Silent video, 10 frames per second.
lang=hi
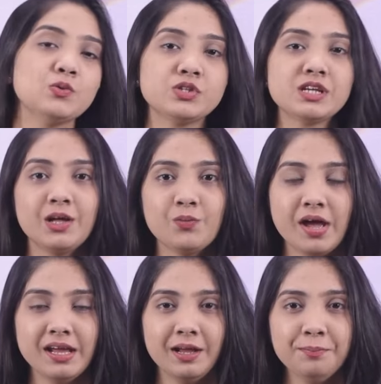उनसे
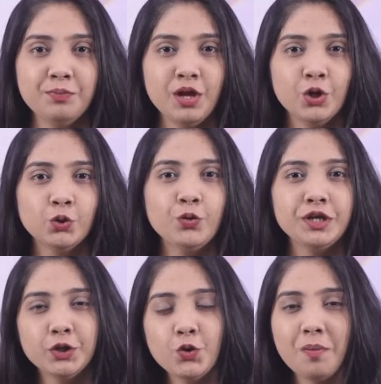करवाया है तो
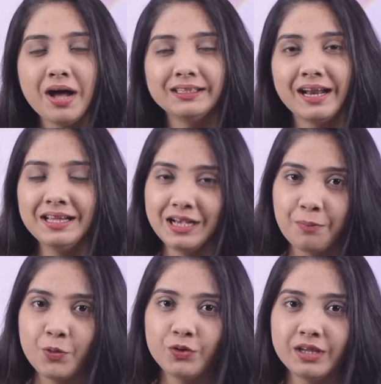ये तो बात रही
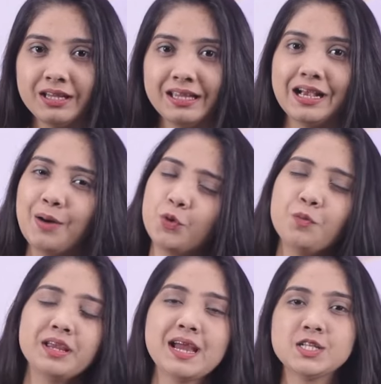खबरों की कि
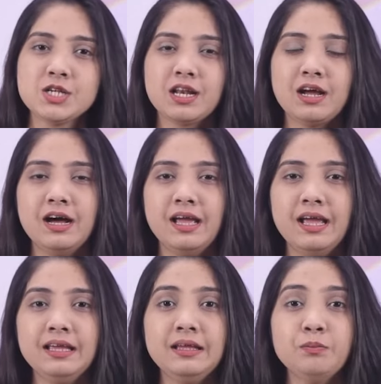खबरों में क्या चल रहा
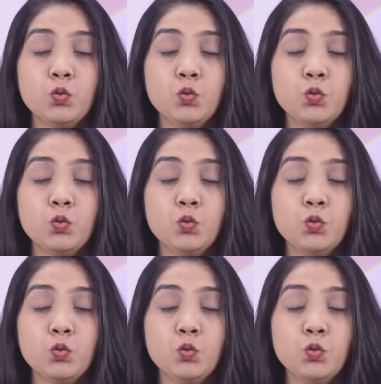है कि